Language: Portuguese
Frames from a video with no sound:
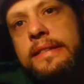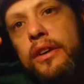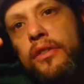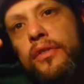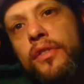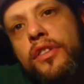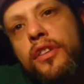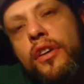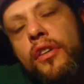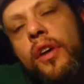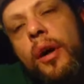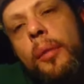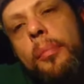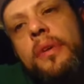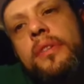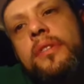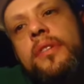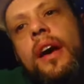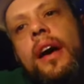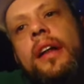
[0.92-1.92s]
Salve, salve
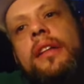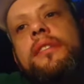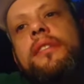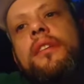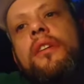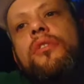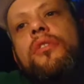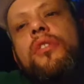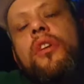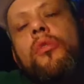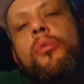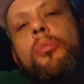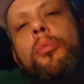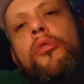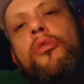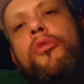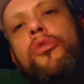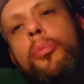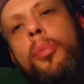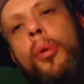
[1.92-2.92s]
rapaziada, salve, salve
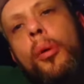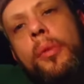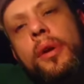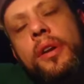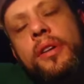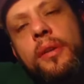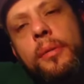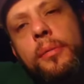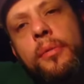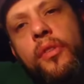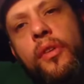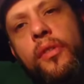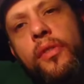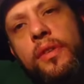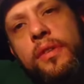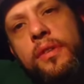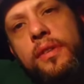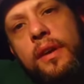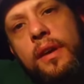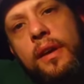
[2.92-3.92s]
povo do Palmeiras
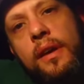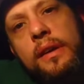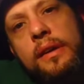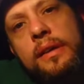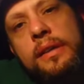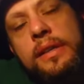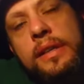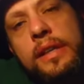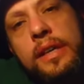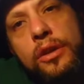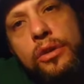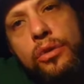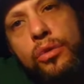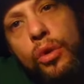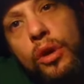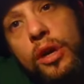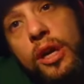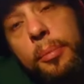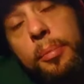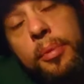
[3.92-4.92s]
MVVC.
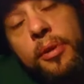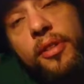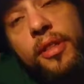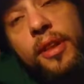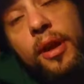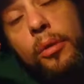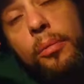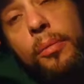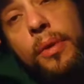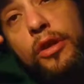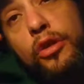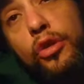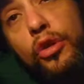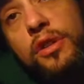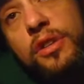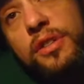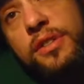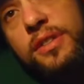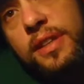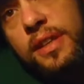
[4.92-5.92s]
Tô aqui para dar uma
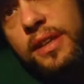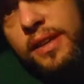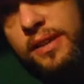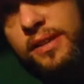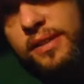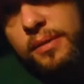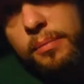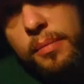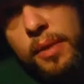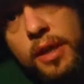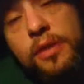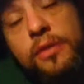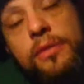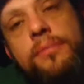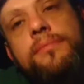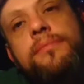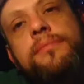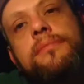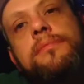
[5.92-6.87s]
nota de esclarecimento.